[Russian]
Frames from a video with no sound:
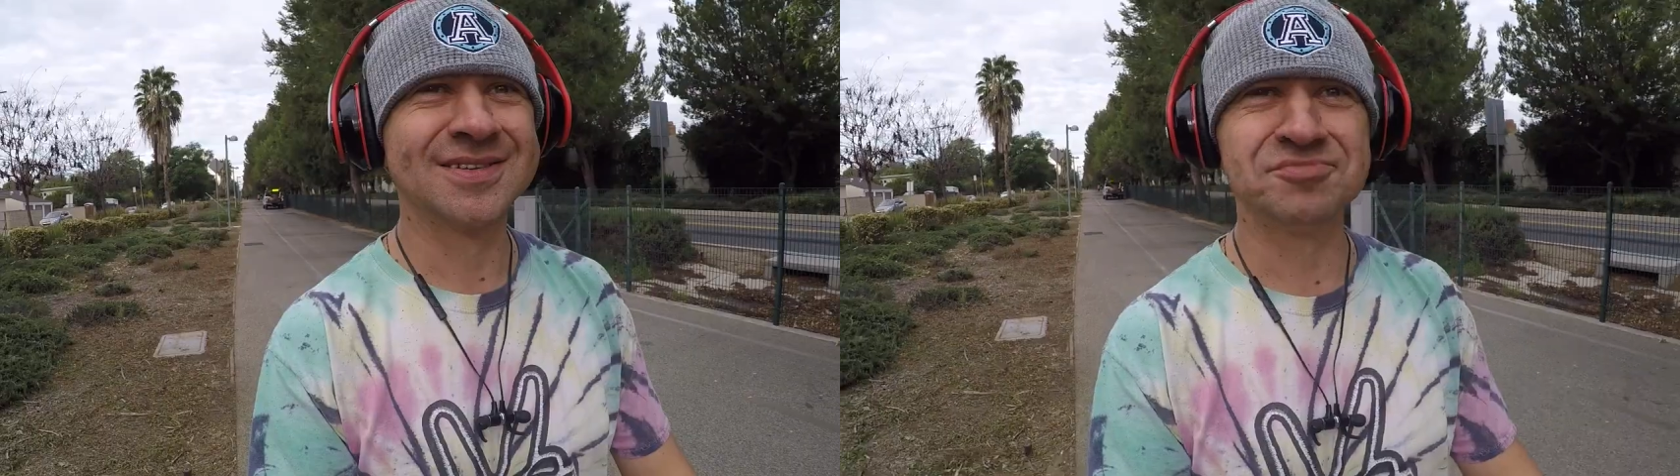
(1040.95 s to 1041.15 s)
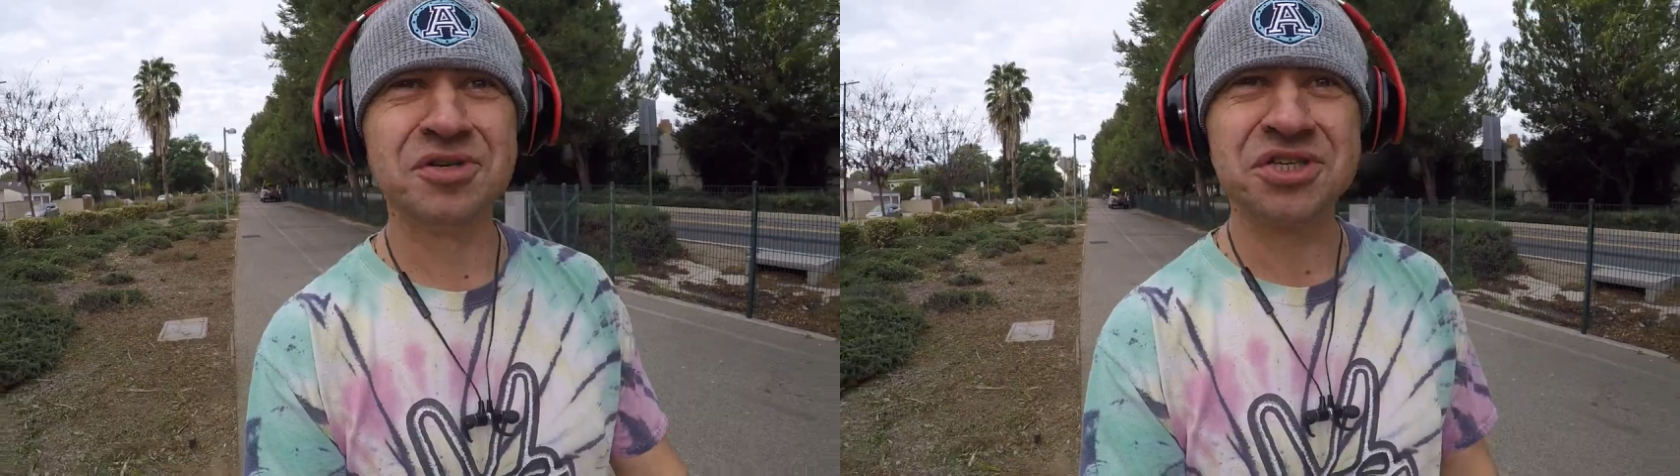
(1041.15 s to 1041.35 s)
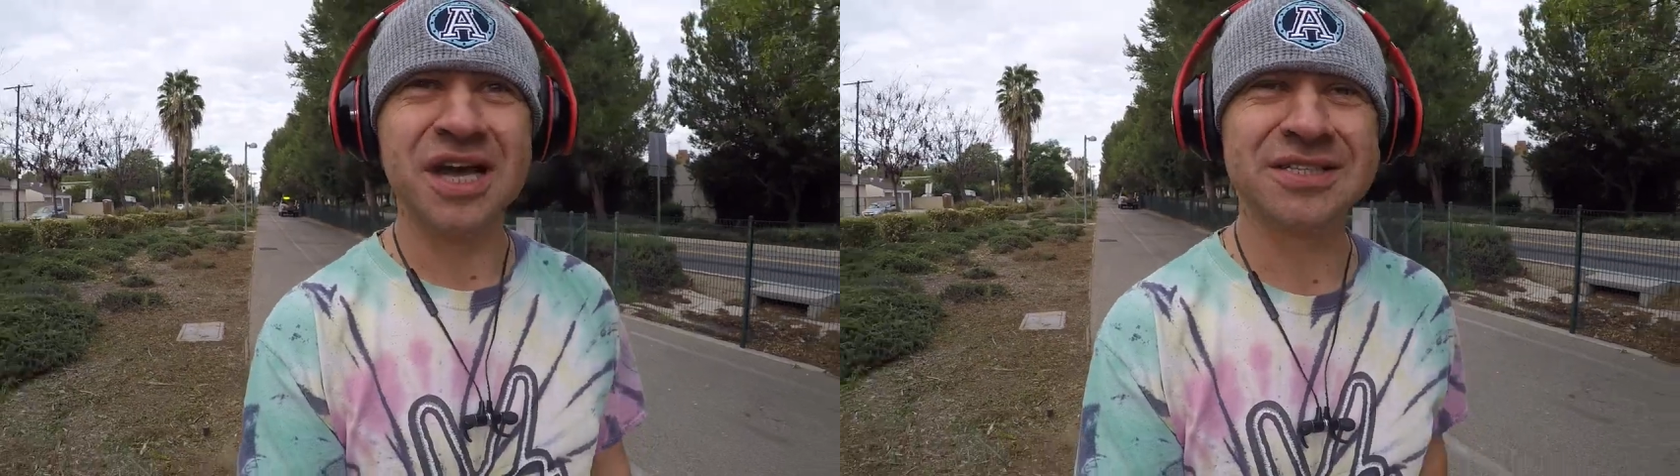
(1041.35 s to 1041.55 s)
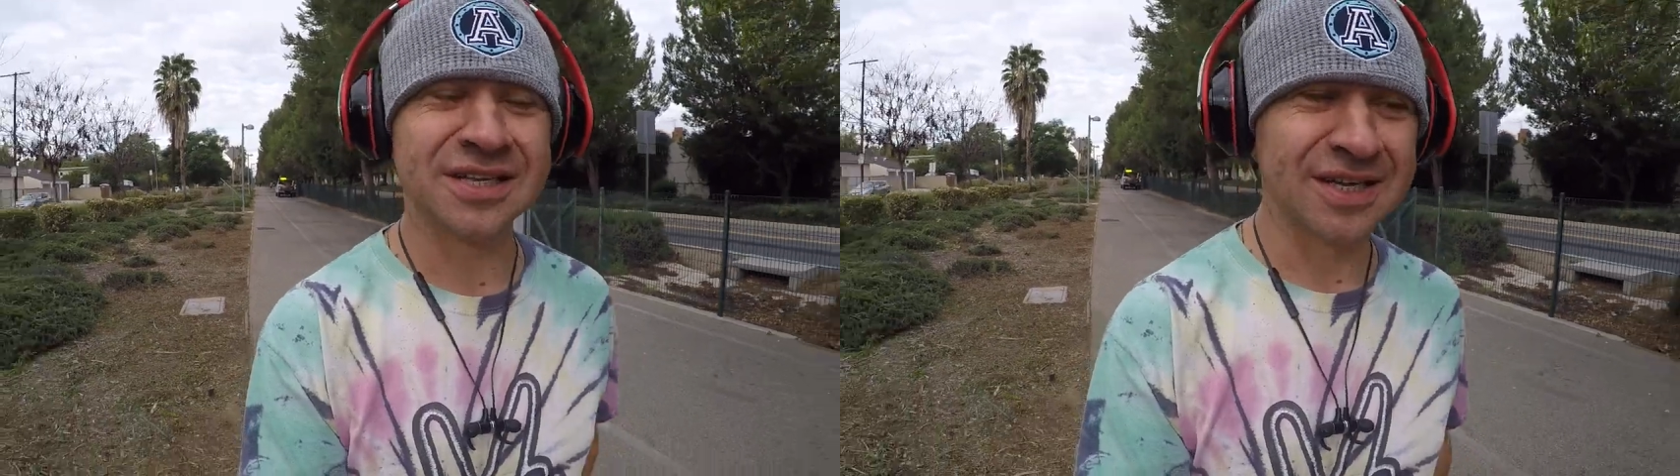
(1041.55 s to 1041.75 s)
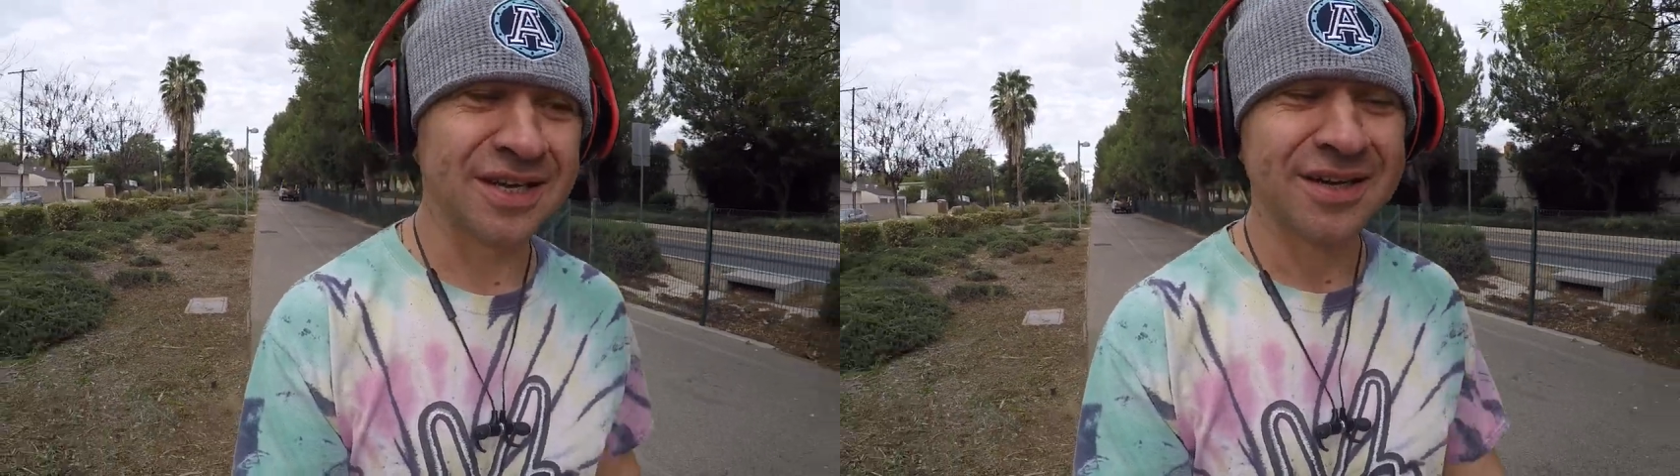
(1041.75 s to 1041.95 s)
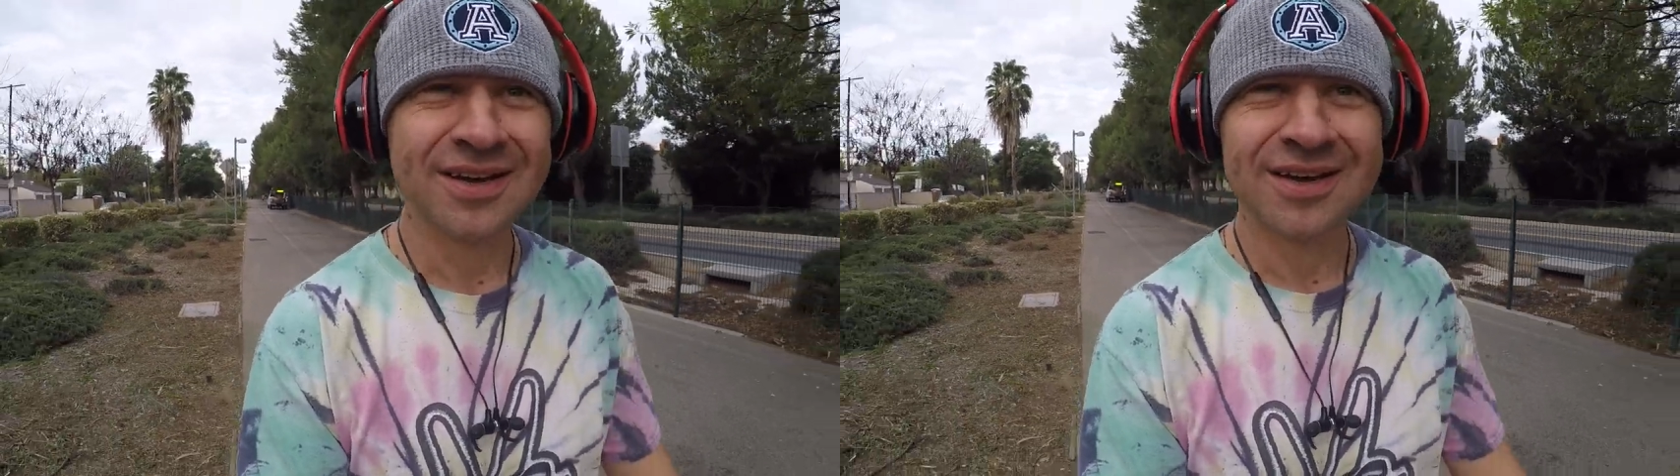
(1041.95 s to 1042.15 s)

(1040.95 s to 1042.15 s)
замечательные